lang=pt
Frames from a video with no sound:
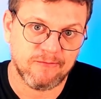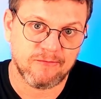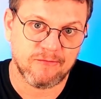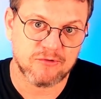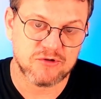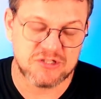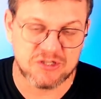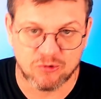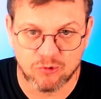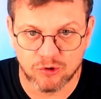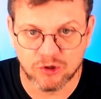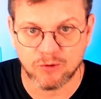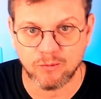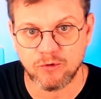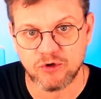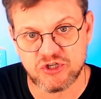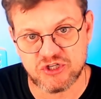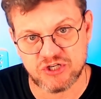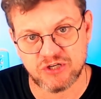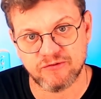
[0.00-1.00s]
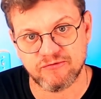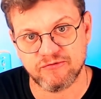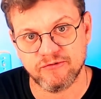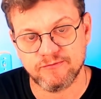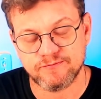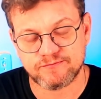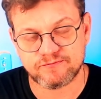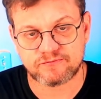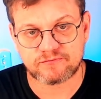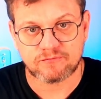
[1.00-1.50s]
o segundo motivo
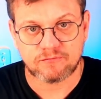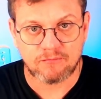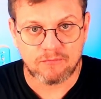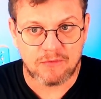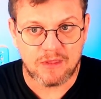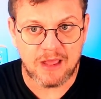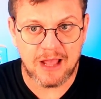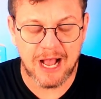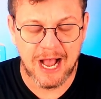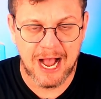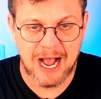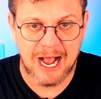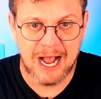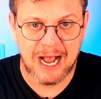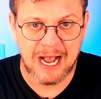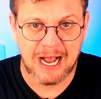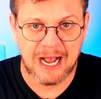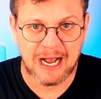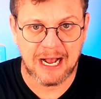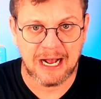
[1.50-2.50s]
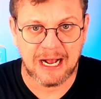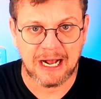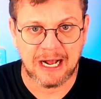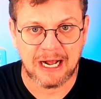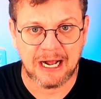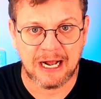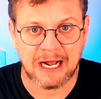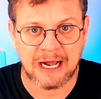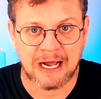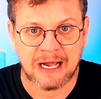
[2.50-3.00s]

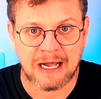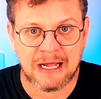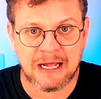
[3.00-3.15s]
ah,